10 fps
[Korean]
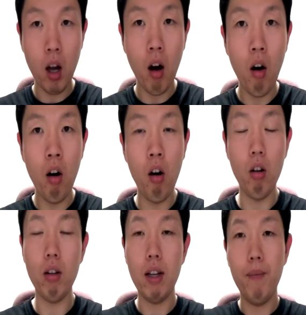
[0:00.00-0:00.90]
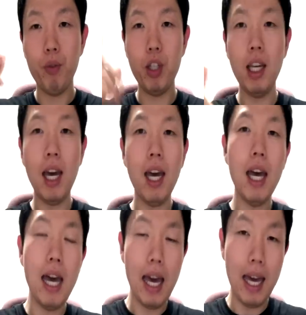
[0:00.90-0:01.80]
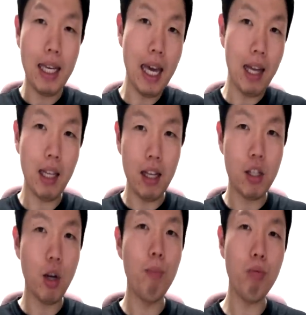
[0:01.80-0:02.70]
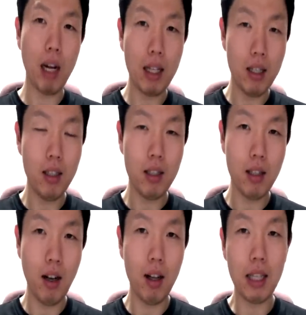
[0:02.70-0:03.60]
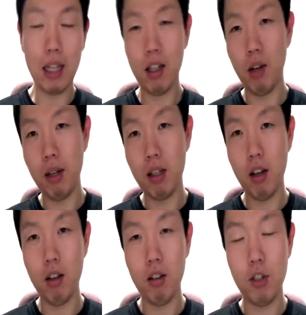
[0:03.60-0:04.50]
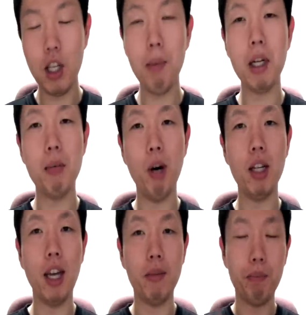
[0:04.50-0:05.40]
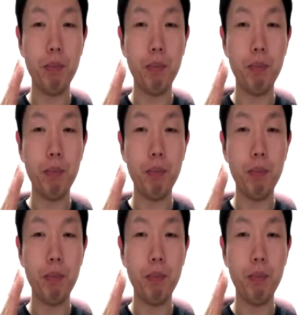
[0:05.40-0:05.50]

all 어, 뒤에 all 전부라는 어, 아, 단어가 왔어요. 쉽게 말해서 뭐가 돼요?